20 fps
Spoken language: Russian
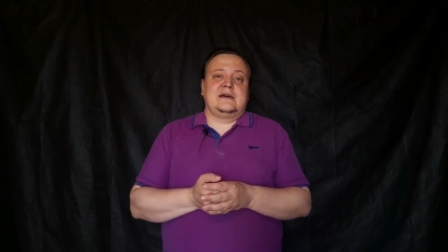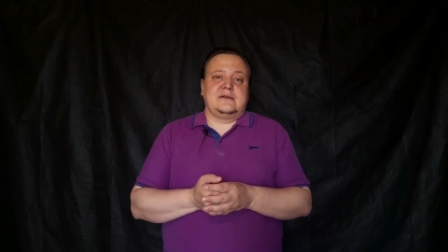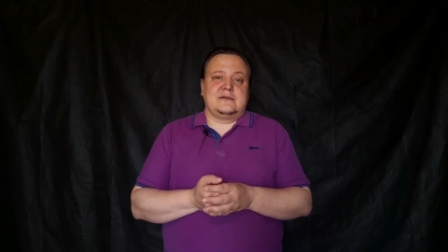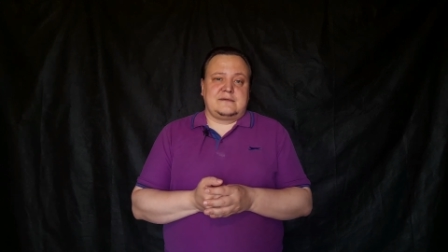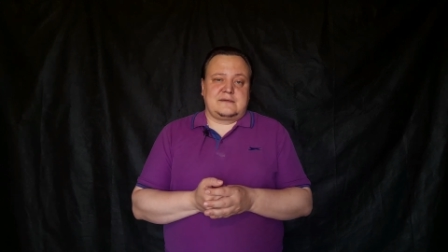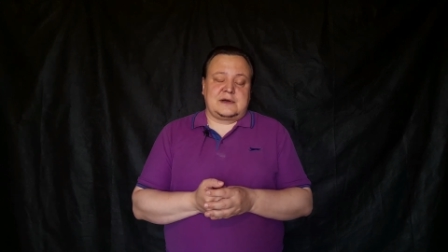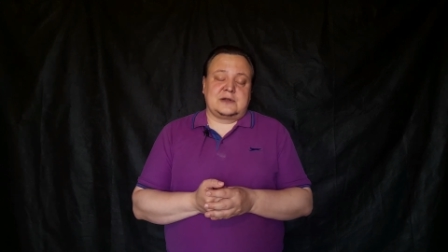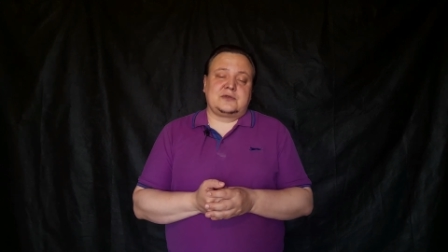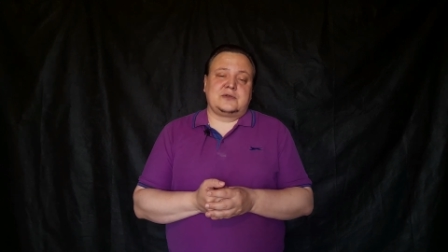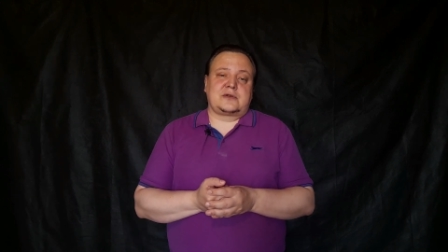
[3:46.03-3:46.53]

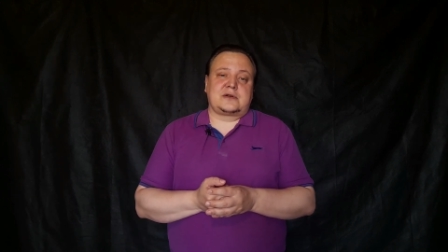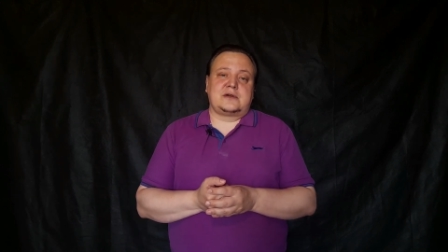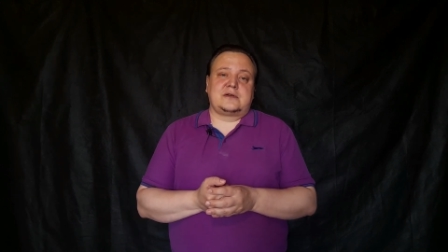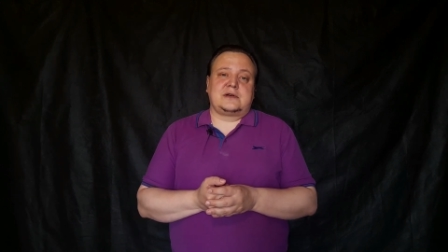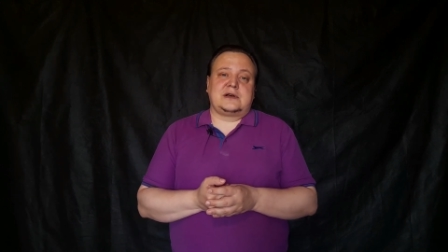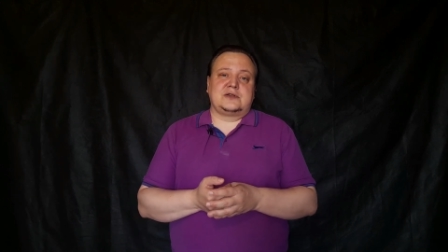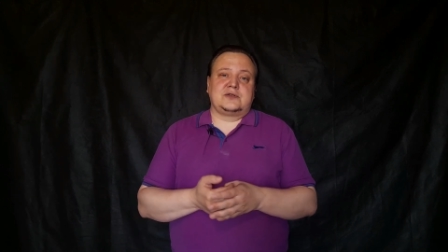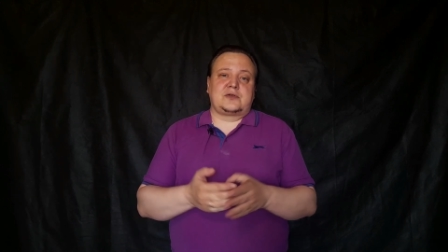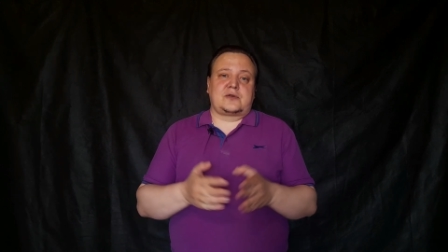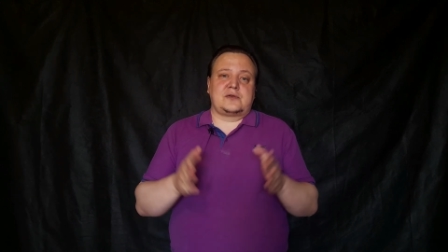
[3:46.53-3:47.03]
в
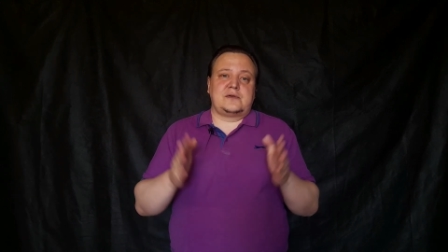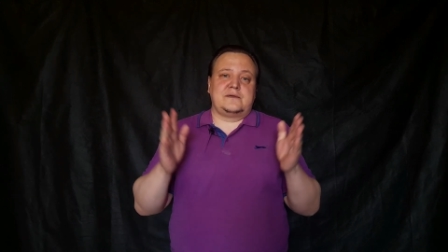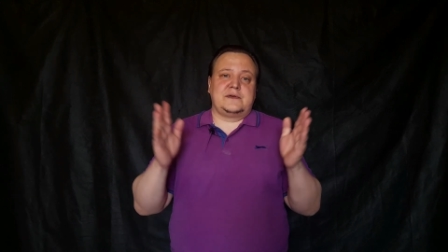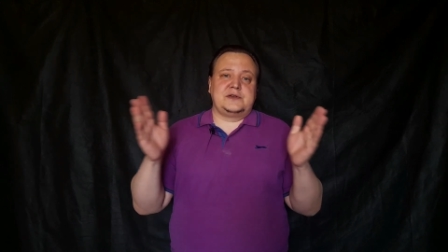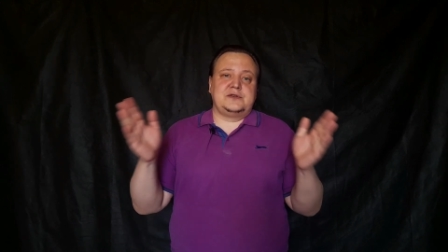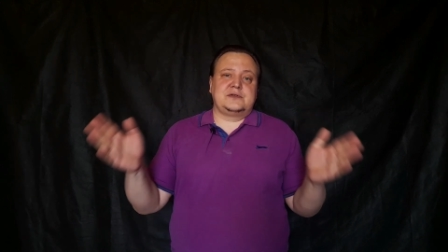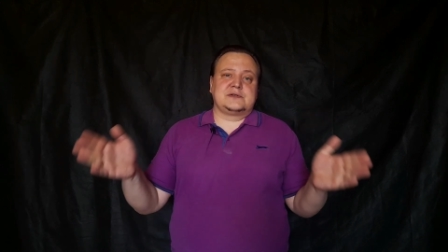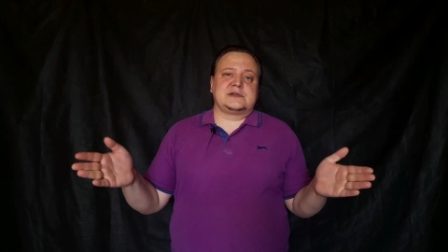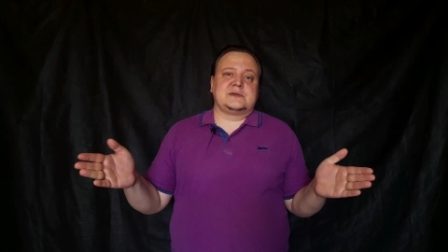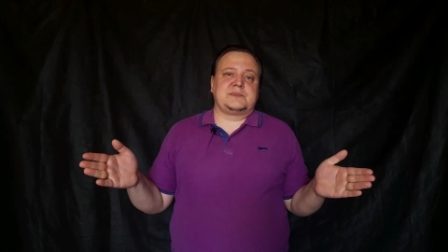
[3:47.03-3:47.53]
которых контроль
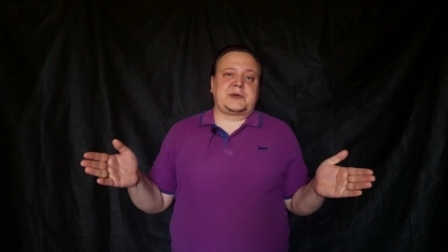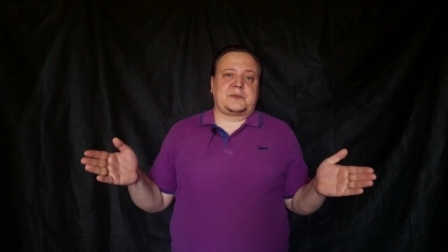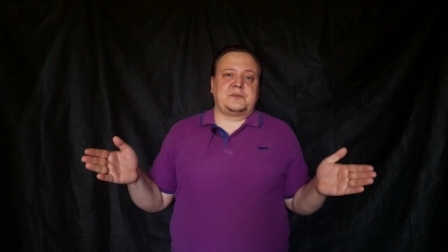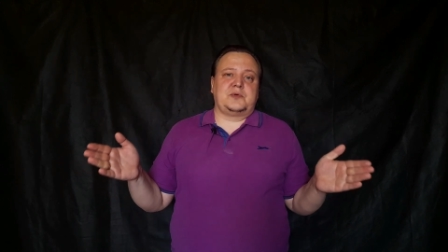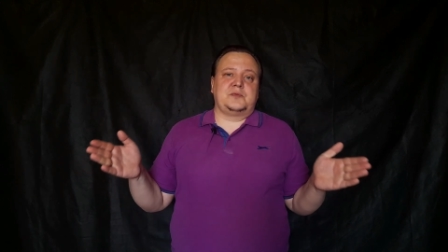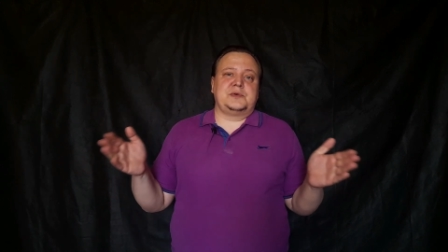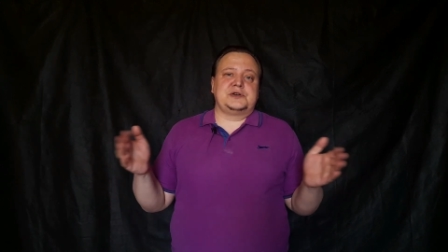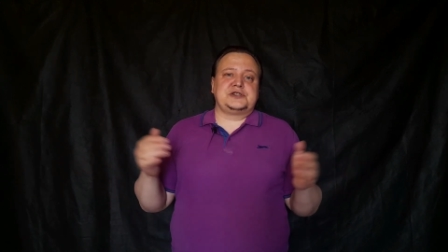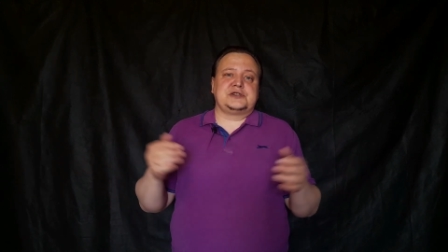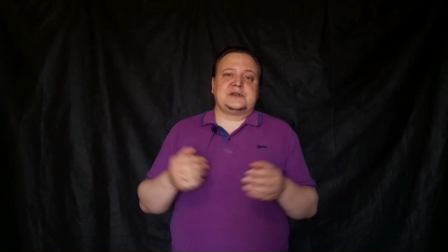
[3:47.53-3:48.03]
ведется при
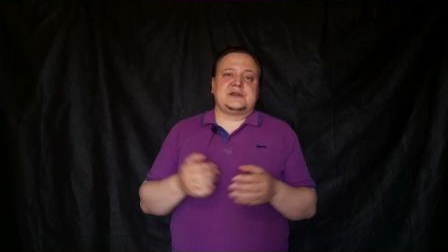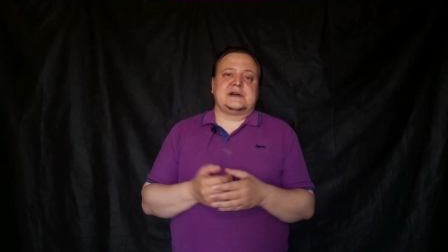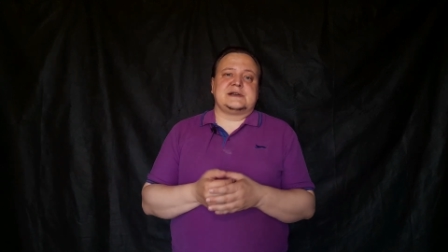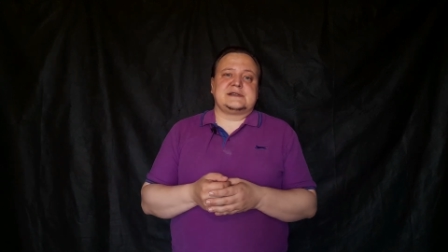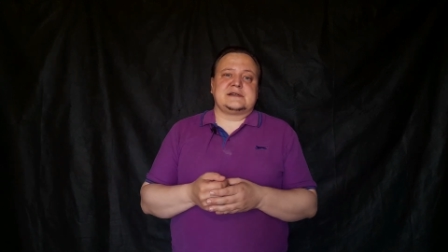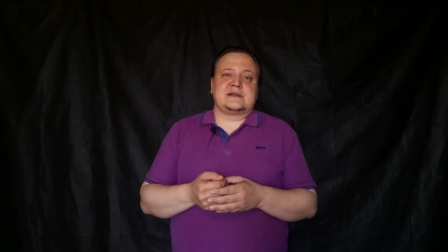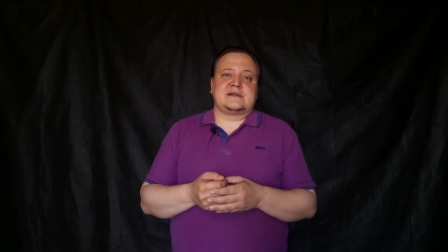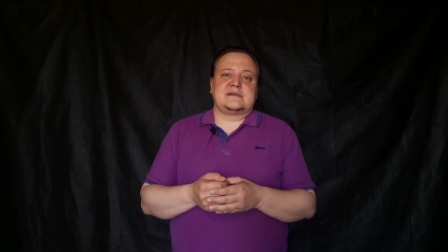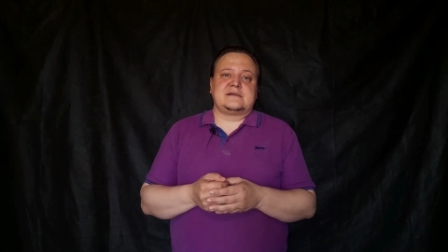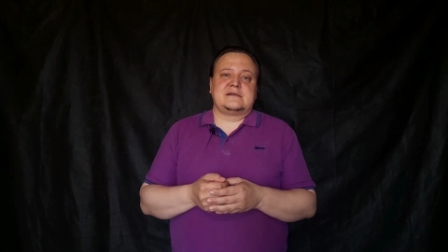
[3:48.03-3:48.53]
помощи
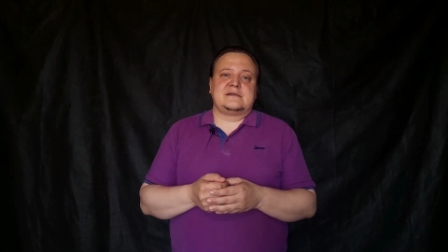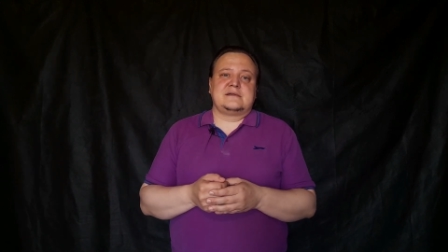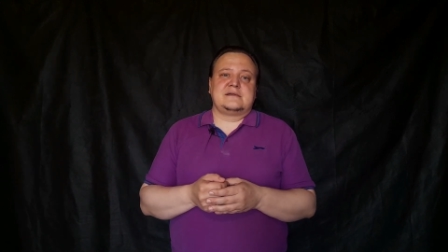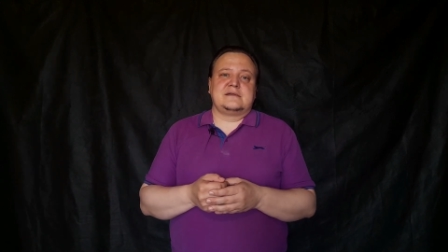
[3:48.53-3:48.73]
лазера.